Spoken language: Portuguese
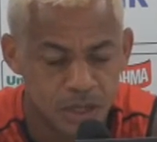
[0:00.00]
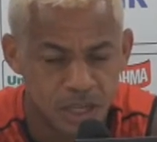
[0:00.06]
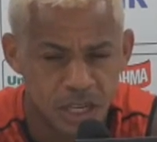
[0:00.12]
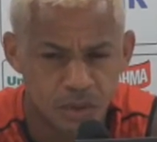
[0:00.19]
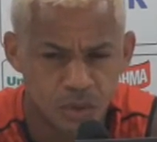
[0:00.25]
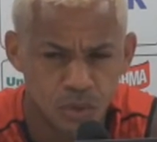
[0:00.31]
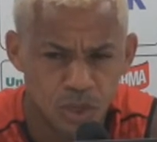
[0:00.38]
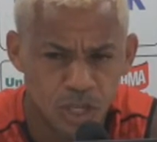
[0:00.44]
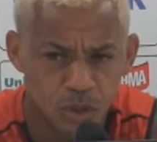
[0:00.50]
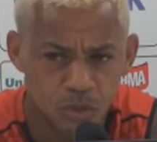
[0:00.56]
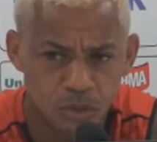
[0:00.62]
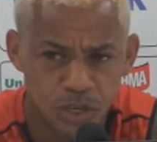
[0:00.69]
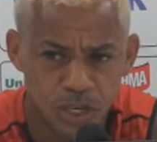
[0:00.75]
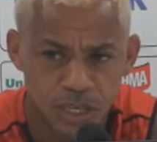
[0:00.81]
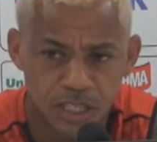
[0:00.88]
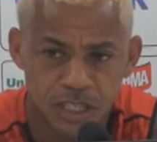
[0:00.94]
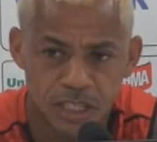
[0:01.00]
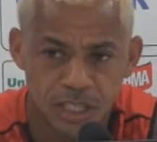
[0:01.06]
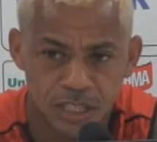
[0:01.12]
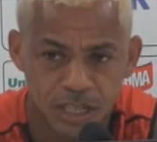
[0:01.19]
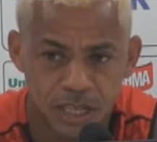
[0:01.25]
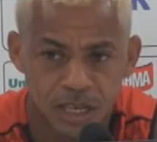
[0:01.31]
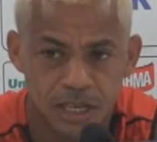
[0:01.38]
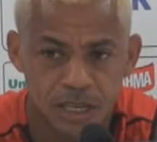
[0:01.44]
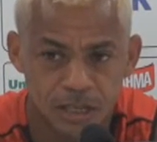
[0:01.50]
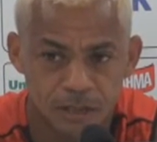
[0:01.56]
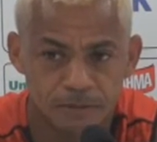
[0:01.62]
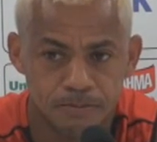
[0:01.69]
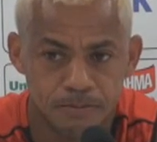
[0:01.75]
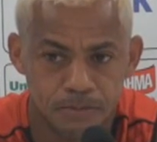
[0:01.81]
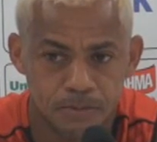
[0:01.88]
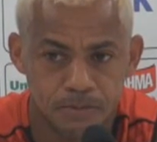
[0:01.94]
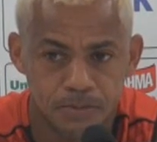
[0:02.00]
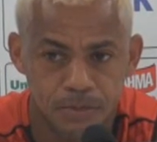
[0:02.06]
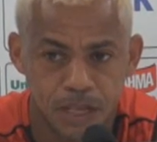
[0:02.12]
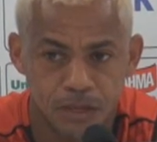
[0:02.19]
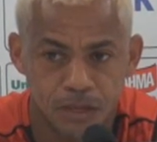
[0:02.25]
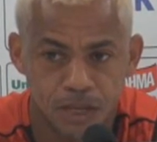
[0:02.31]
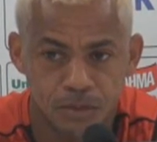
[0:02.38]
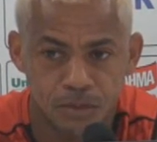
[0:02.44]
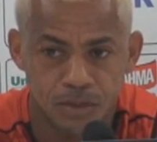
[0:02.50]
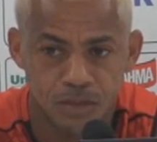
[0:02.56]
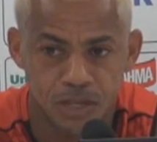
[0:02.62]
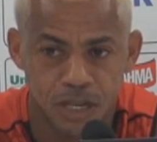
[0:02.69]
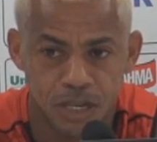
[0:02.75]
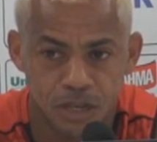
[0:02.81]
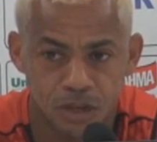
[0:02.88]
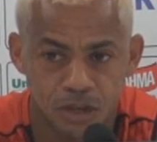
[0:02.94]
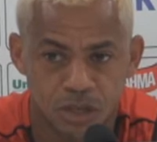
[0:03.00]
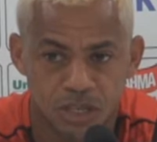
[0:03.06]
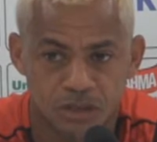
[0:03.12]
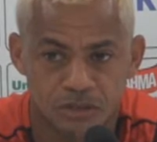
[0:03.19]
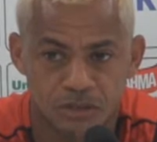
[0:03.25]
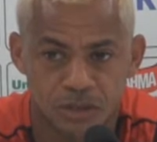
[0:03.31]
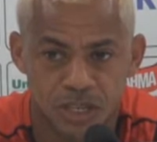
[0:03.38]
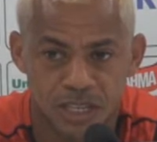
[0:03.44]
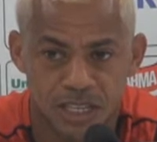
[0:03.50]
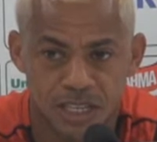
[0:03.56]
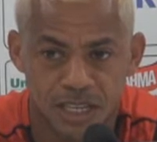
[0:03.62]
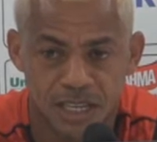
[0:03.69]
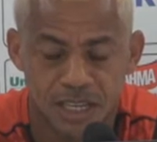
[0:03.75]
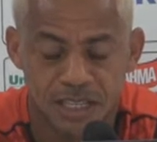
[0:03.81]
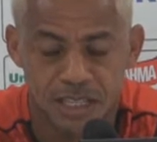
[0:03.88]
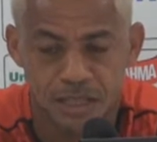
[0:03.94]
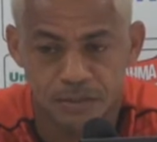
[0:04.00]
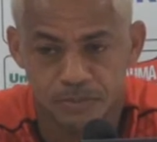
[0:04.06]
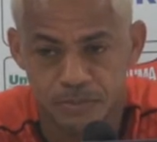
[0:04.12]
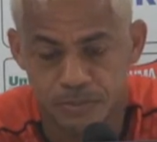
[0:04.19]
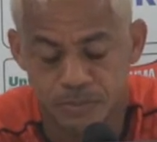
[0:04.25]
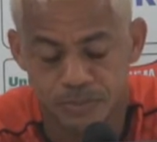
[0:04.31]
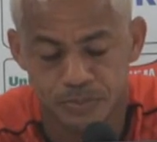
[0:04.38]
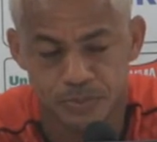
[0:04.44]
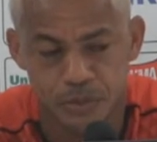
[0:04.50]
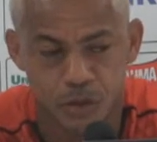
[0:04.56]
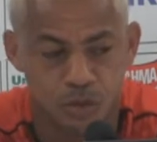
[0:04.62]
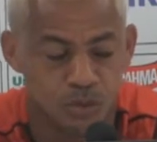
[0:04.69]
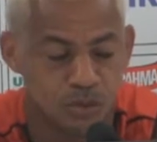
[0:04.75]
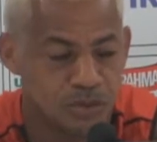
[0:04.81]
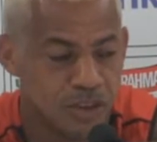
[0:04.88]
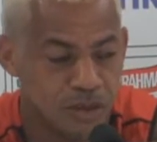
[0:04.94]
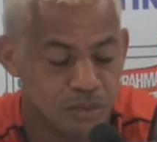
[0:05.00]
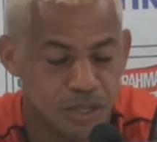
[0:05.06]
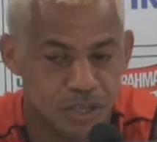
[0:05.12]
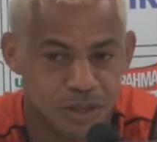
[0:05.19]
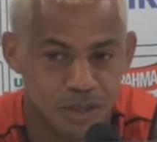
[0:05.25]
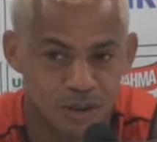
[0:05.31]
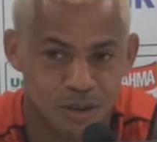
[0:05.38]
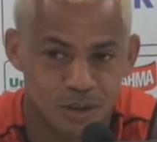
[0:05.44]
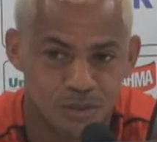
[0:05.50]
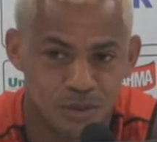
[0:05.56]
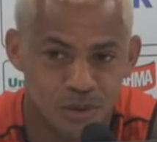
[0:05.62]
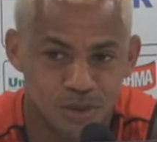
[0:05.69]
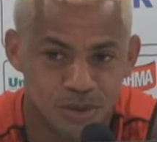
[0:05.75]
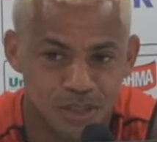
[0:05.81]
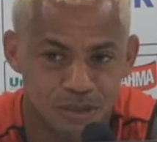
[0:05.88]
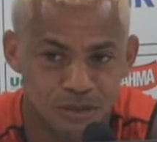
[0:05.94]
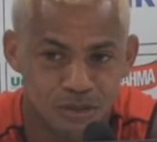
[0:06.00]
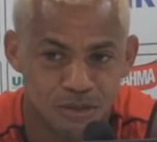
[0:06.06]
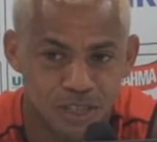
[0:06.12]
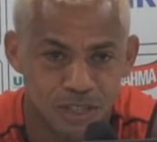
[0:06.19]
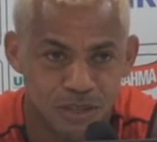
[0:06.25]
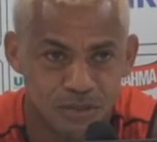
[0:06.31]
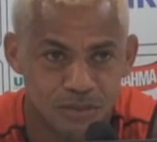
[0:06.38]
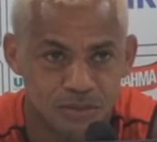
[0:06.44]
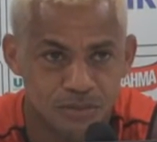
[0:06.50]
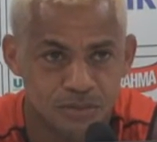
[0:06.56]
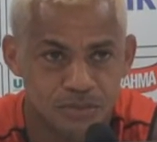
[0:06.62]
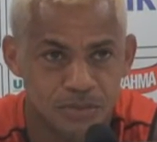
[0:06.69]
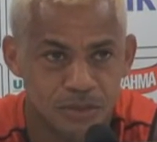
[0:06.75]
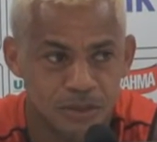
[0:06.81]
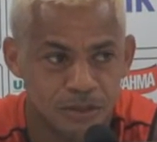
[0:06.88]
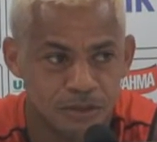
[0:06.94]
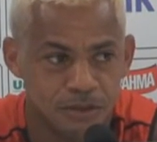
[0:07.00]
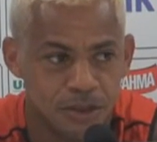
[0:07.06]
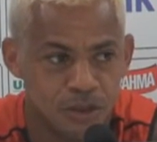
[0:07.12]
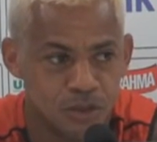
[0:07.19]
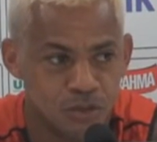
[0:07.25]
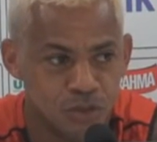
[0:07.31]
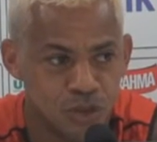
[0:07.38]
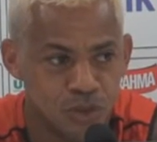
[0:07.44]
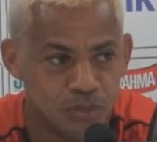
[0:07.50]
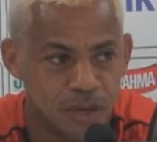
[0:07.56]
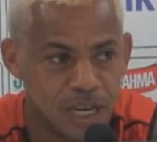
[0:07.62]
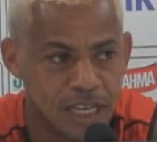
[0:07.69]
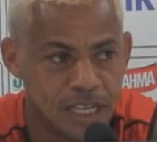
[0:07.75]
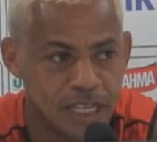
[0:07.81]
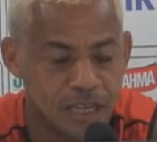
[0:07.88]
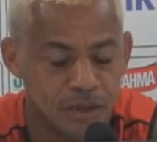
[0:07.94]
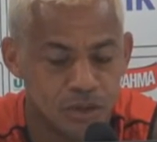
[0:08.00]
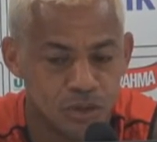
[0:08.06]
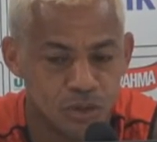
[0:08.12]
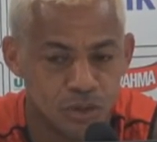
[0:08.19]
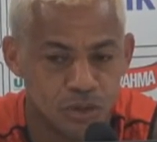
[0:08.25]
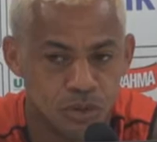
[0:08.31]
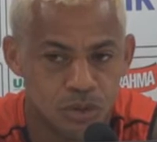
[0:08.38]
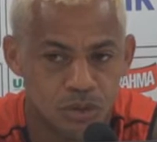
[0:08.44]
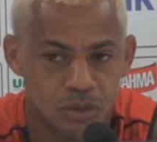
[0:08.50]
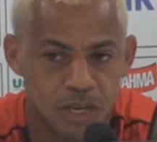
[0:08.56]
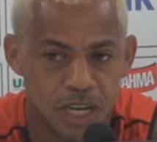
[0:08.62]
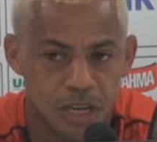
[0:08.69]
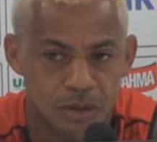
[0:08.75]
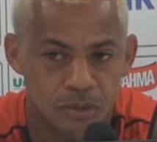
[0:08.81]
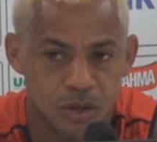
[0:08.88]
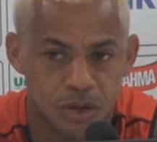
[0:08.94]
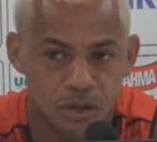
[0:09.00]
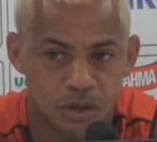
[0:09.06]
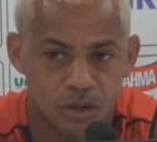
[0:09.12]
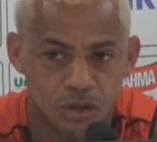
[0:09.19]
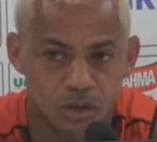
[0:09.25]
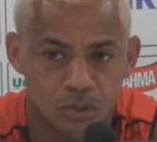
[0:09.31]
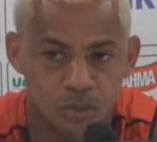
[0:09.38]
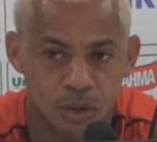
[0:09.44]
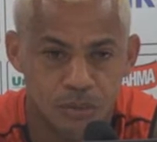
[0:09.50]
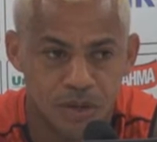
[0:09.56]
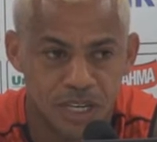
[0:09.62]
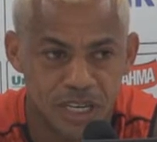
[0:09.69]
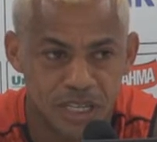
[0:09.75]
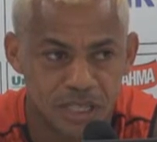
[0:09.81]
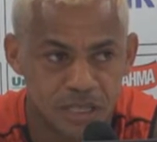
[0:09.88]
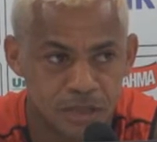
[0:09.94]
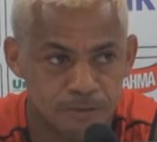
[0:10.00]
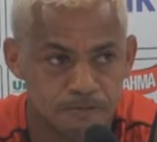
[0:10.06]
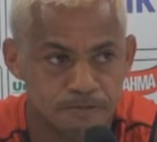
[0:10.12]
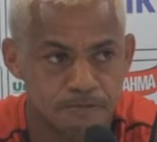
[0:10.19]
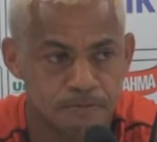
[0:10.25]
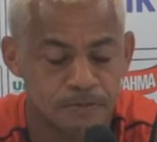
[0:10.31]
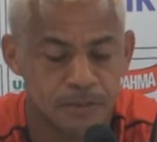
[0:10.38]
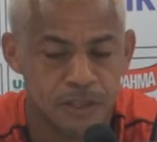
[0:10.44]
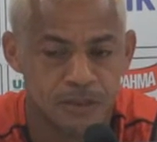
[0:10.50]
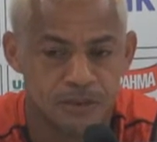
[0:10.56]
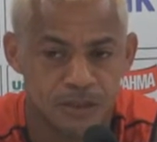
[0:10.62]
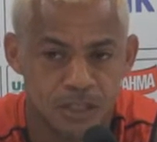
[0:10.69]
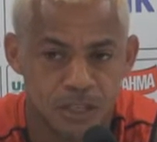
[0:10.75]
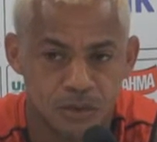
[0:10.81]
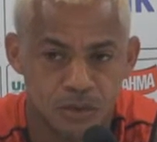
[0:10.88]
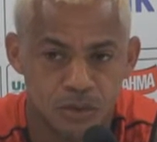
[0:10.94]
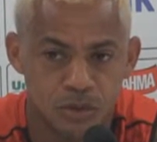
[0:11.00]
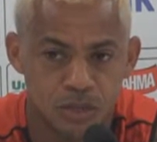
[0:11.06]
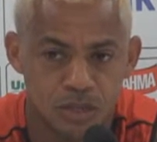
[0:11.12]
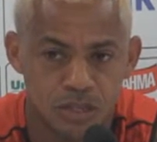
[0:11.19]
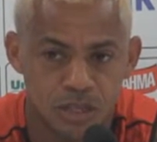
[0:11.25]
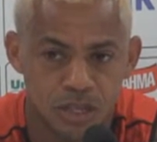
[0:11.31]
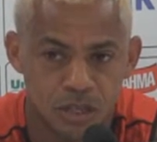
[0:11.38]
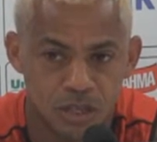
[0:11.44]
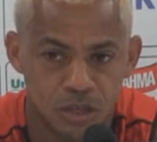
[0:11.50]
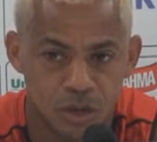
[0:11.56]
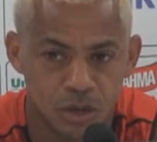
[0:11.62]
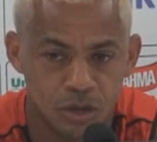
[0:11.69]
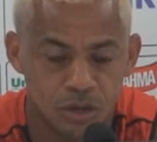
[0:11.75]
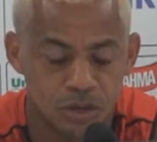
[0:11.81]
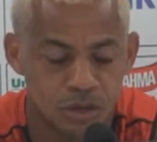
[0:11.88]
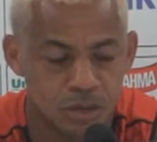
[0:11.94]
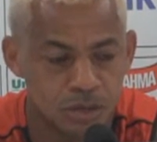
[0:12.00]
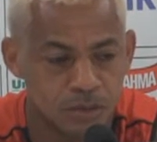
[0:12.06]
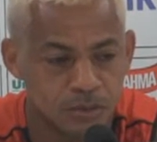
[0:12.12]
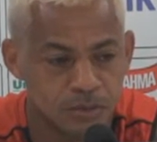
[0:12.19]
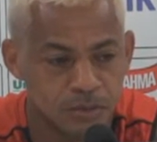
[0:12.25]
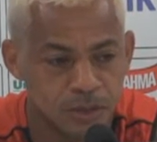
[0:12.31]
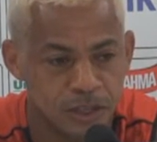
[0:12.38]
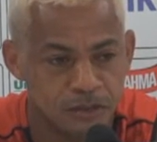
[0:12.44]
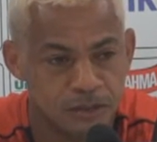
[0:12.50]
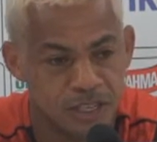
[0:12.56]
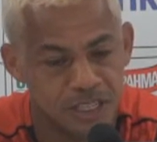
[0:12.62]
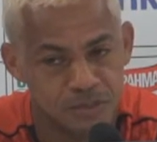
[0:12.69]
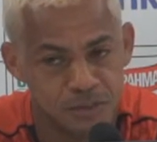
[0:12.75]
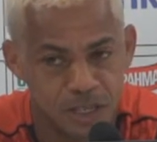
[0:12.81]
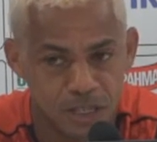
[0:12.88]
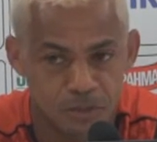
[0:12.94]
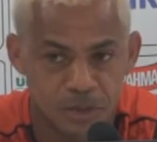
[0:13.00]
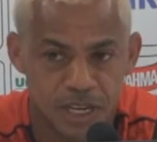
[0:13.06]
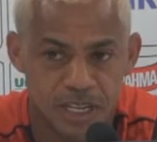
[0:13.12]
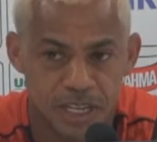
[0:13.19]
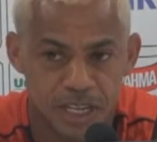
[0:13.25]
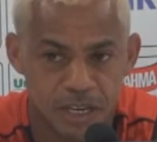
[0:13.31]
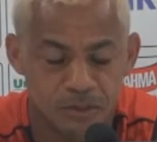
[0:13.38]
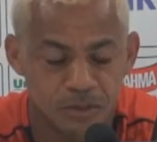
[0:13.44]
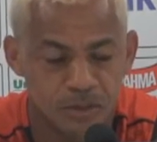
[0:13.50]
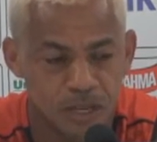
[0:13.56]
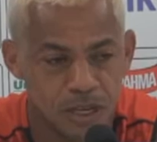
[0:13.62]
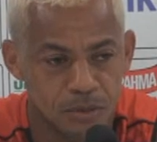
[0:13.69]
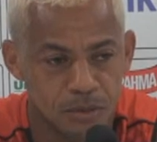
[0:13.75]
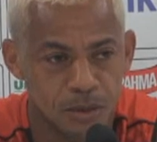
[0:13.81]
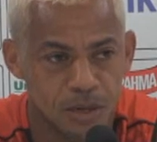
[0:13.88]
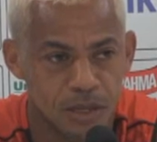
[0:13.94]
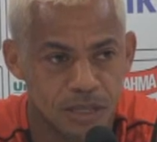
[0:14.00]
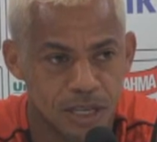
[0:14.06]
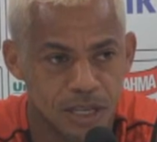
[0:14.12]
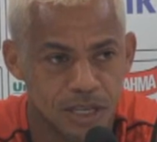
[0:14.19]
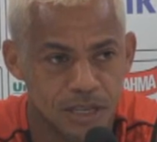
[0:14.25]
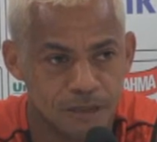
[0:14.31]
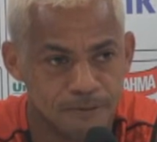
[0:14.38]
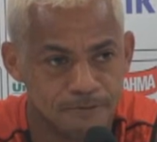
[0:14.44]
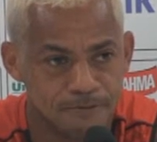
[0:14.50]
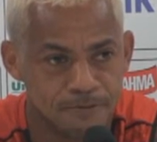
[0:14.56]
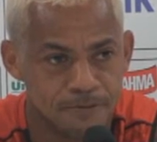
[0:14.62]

tranquilo porque a gente está tá no caminho certo, jogando fora de casa. Como o Fabrício agora há pouco estava ouvindo falou muito bem, né? Jogo contra o Grêmio, agora contra o Palmeiras, fizemos dois grandes jogos. Felizmente perdemos, né? A bola tá.